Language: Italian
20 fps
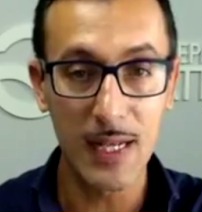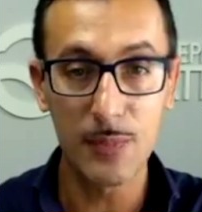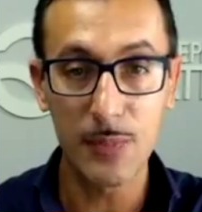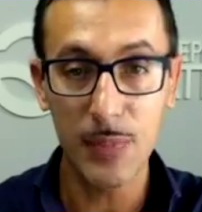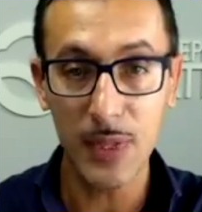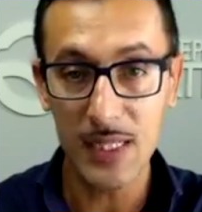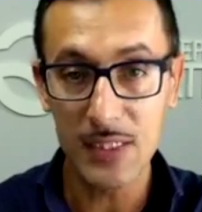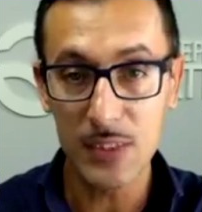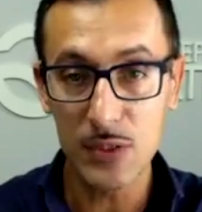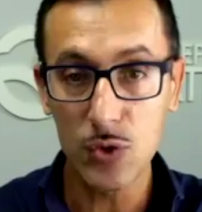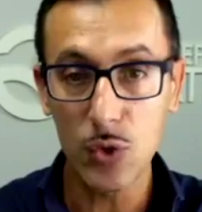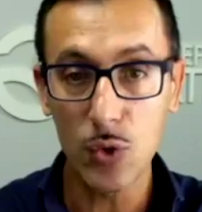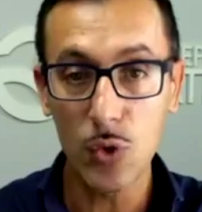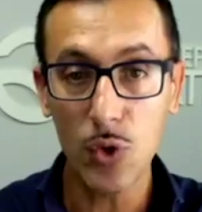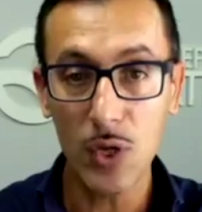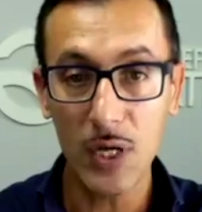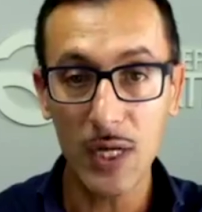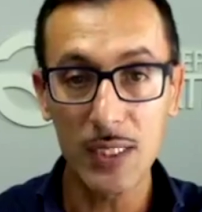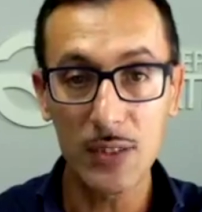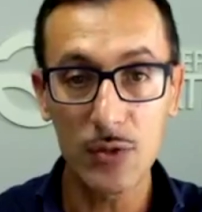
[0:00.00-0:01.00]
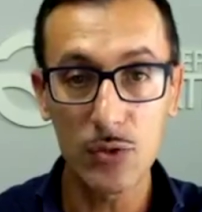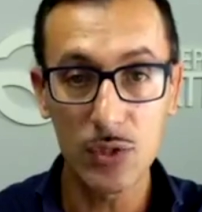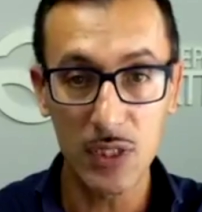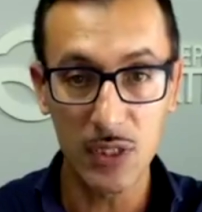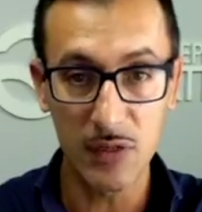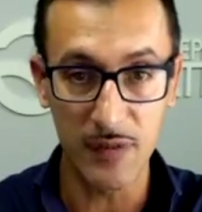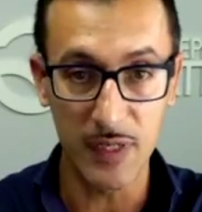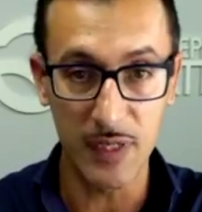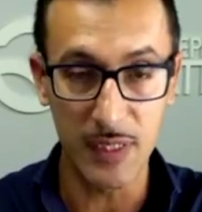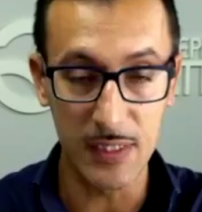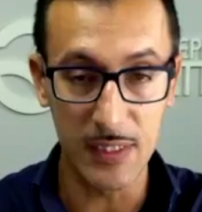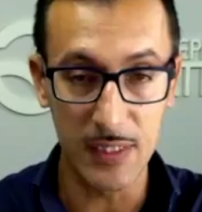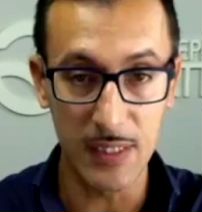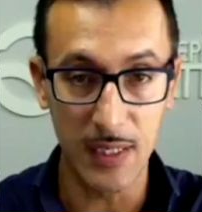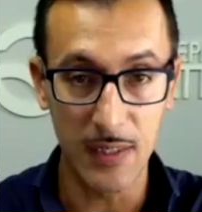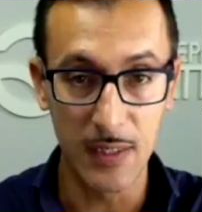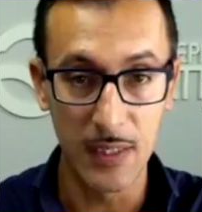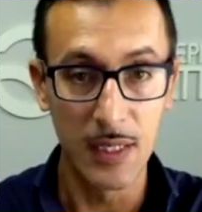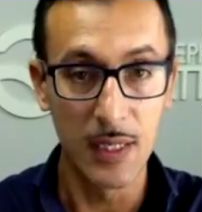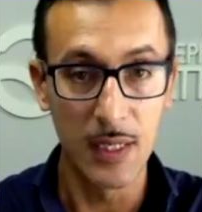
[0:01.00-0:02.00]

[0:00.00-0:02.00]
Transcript: il prezzo corretto di rivendita.